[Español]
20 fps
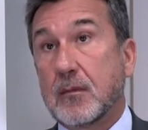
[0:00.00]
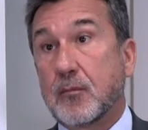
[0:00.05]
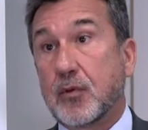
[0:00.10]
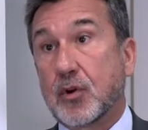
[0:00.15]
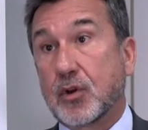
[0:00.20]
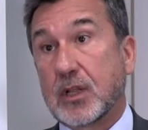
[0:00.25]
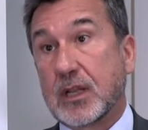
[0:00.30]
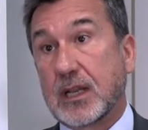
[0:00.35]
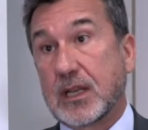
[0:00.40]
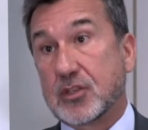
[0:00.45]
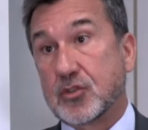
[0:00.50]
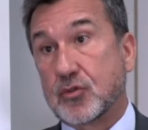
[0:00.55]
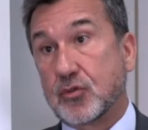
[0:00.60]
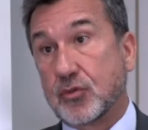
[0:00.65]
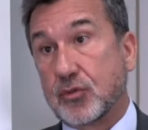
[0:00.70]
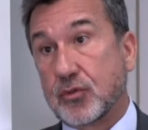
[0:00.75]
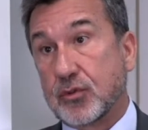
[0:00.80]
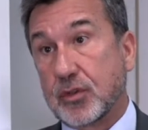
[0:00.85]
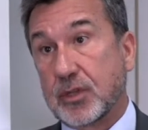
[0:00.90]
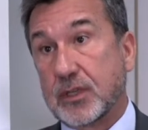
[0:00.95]
porque las
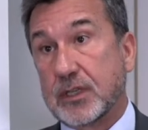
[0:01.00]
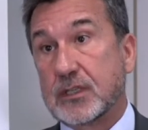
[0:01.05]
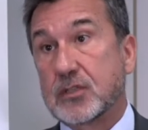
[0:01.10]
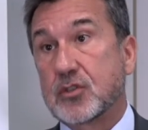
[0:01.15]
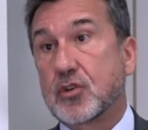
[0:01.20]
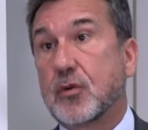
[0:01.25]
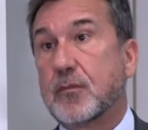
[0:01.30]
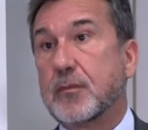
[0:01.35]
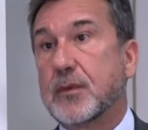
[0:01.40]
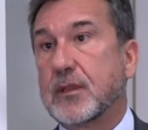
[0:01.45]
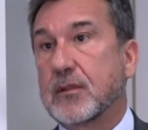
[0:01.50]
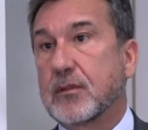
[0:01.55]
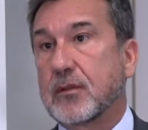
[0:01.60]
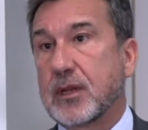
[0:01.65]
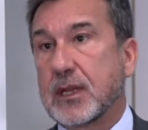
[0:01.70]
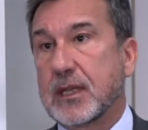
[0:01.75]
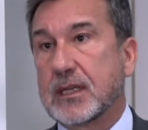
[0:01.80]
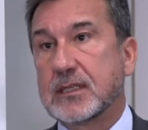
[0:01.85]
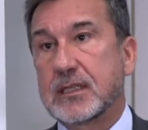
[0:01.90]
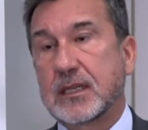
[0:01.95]
soluciones
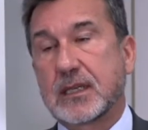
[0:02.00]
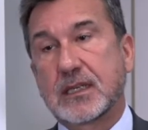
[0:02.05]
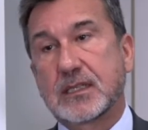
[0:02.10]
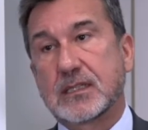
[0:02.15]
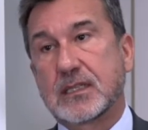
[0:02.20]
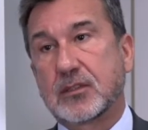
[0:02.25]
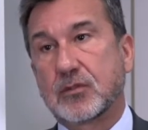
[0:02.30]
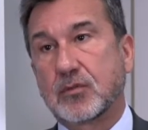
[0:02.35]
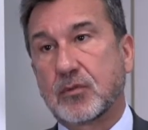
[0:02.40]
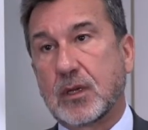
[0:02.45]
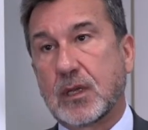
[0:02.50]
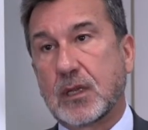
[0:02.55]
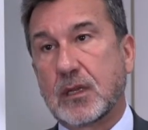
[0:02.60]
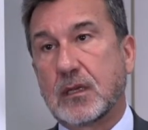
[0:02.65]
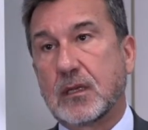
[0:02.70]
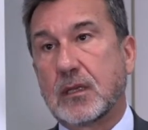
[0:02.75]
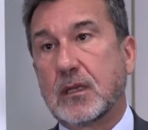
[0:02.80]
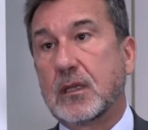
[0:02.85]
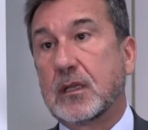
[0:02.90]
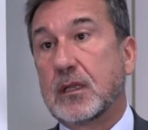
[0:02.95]
convencionales de gas
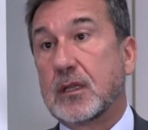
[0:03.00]
natural